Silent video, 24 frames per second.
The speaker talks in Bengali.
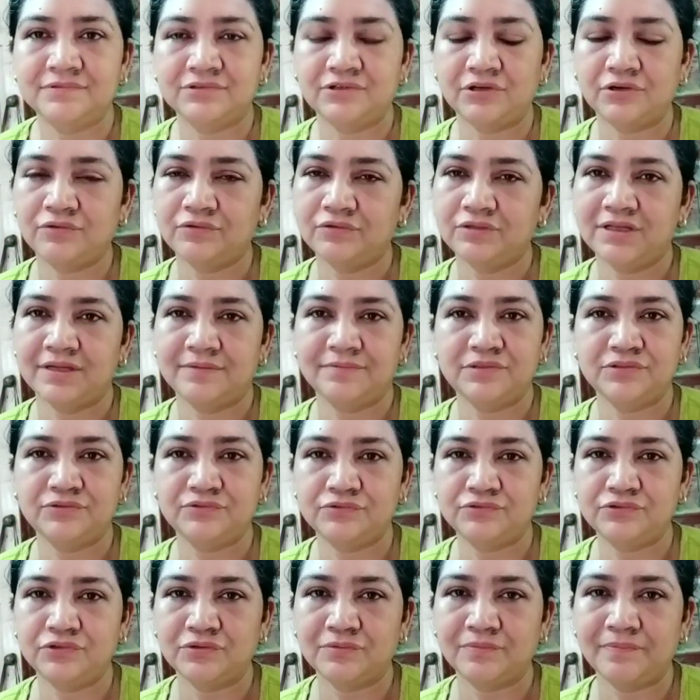যখনই আমি
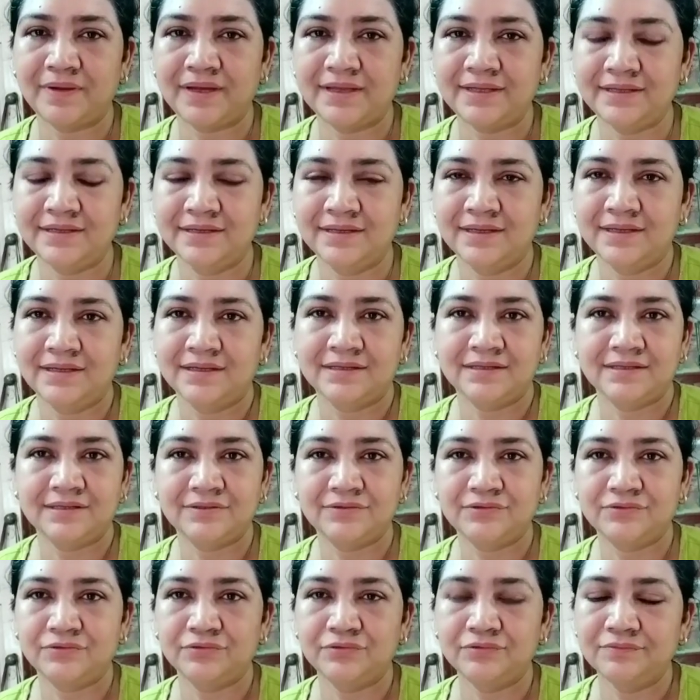সুযোগ পাই
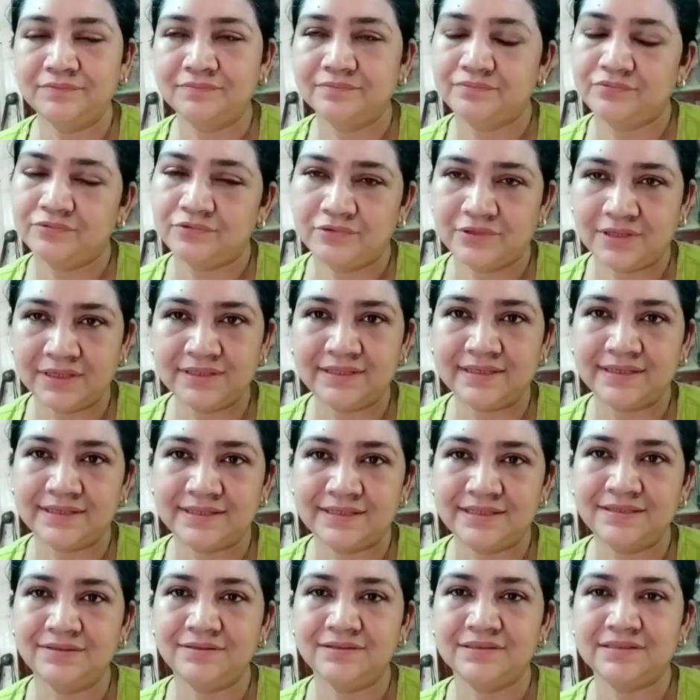কিন্তু পুরোটা
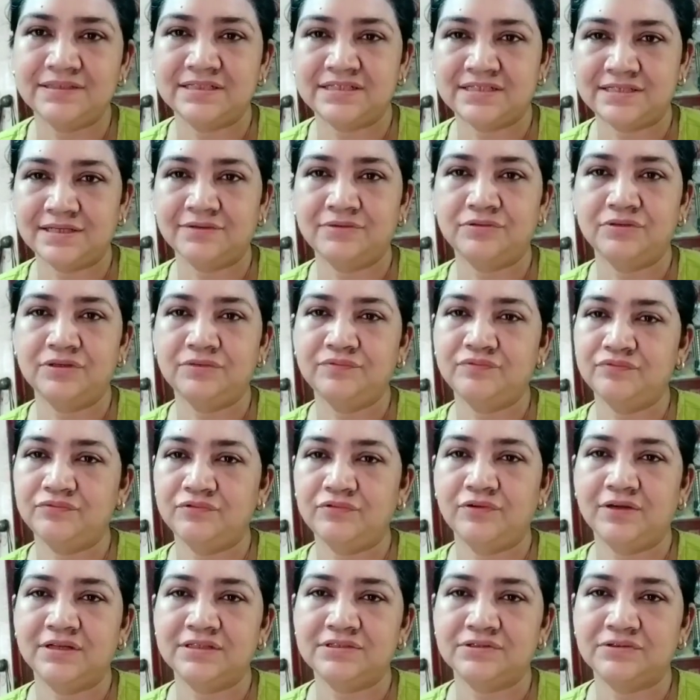দেখি চেষ্টা করি ফুল
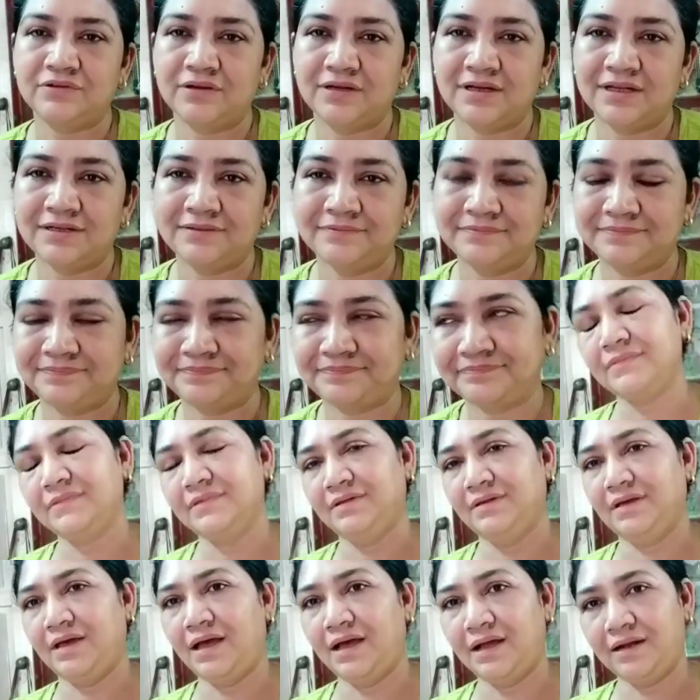ওয়াচ করার
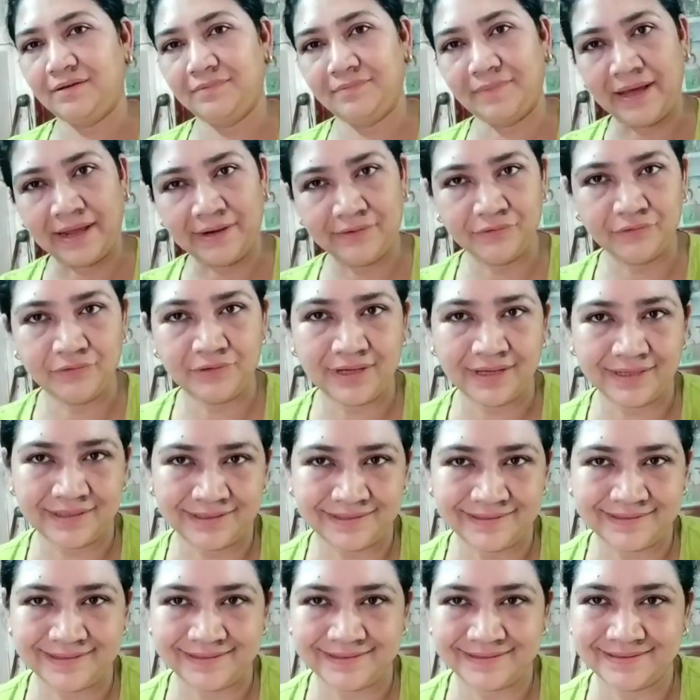আর ভালো লাগে
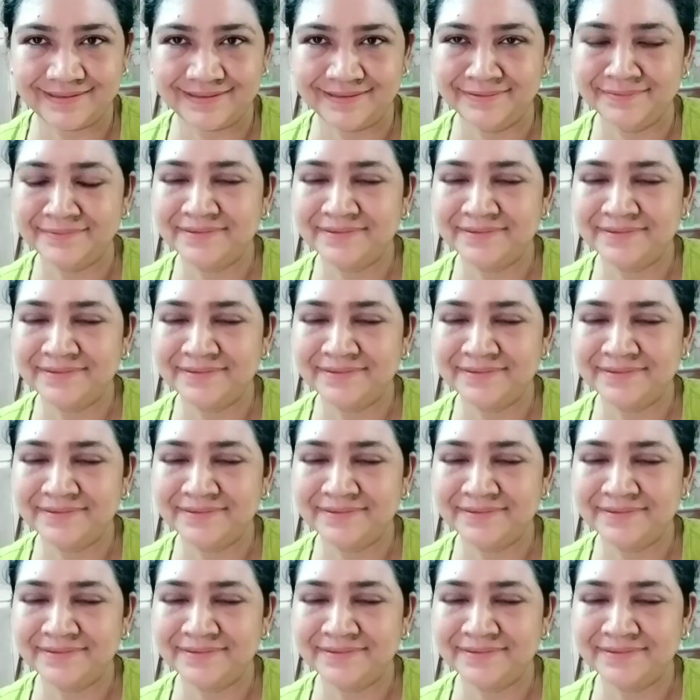দেখতে